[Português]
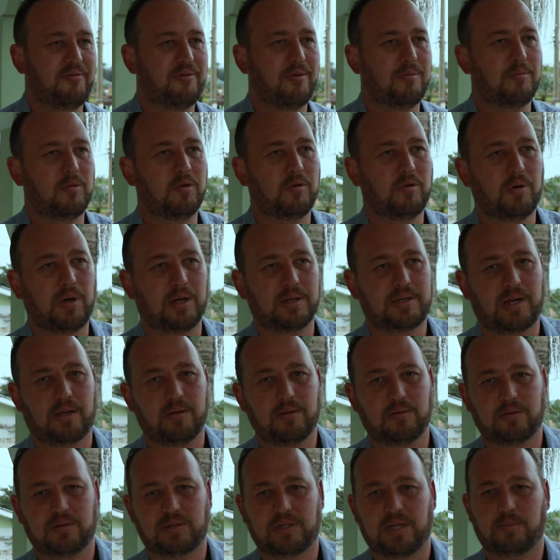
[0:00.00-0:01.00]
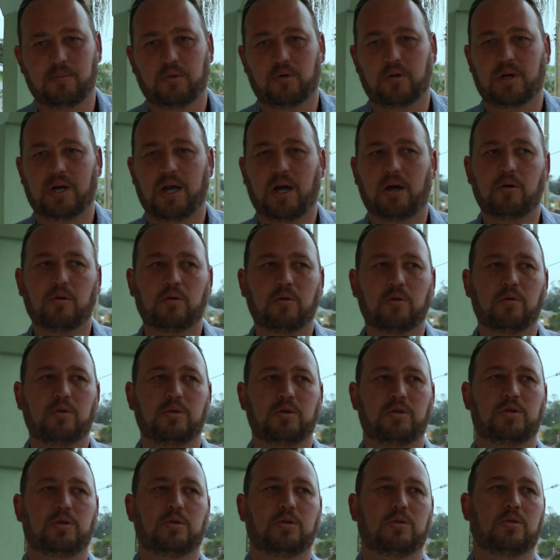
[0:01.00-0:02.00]
Fomos atrás do sabor
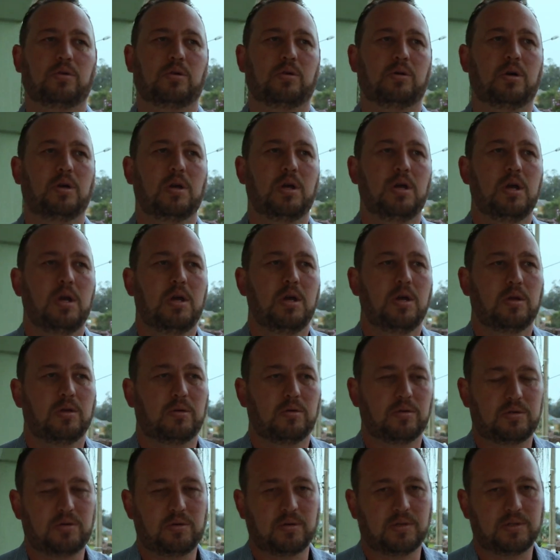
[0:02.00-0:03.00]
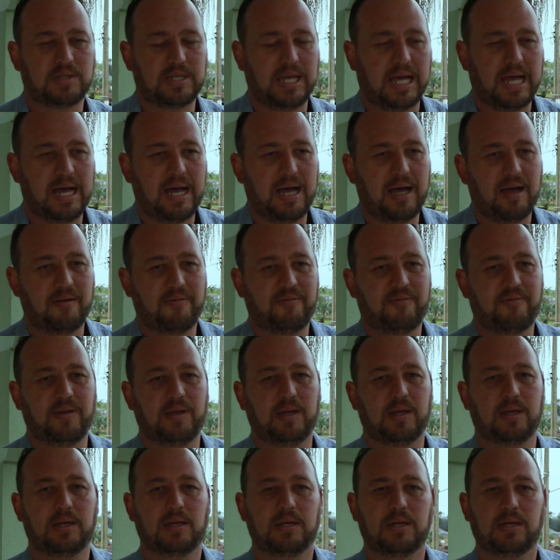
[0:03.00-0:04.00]
gaúcho, do
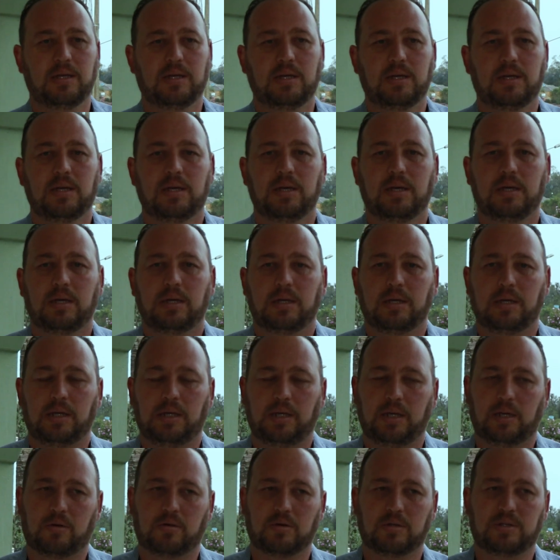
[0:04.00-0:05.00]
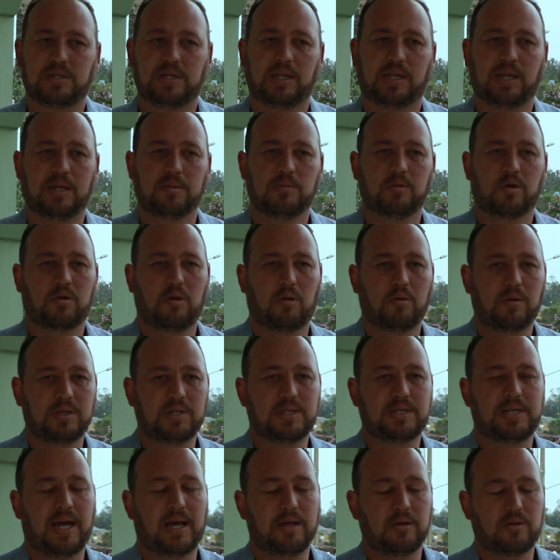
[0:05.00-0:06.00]
SUSAF, e conseguimos
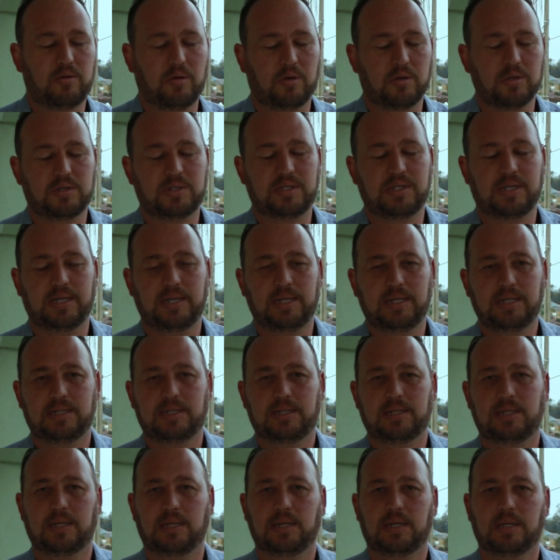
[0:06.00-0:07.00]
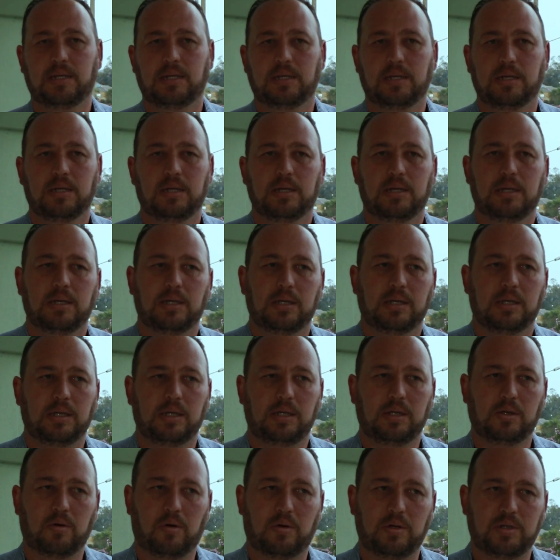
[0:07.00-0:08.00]
conquistar todos eles.
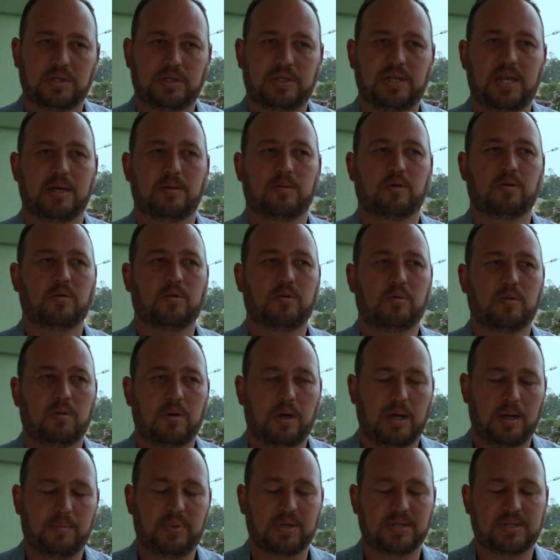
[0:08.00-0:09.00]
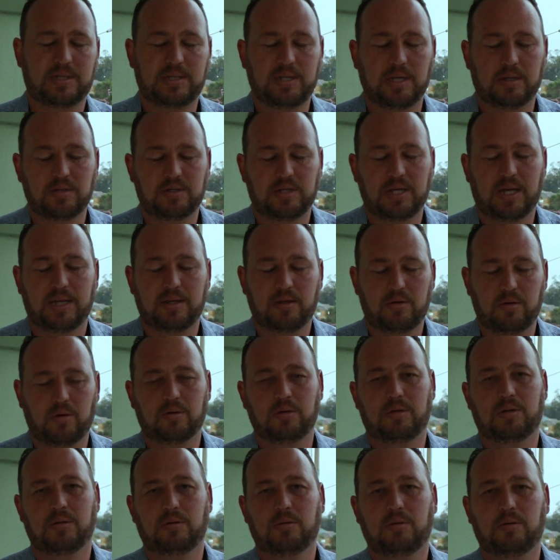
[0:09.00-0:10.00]
E hoje temos abastecendo já
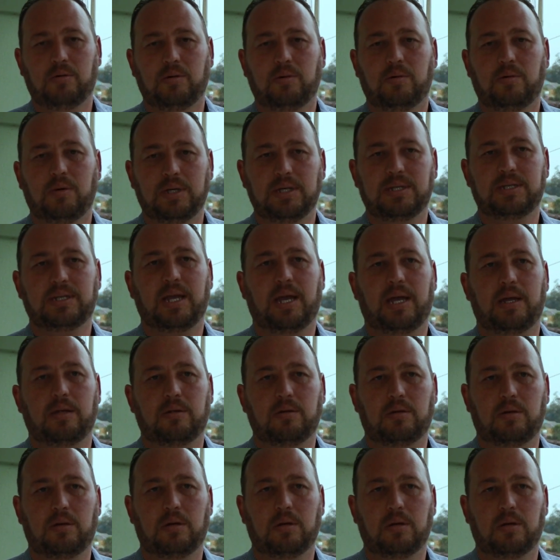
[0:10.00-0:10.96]
todo o estado.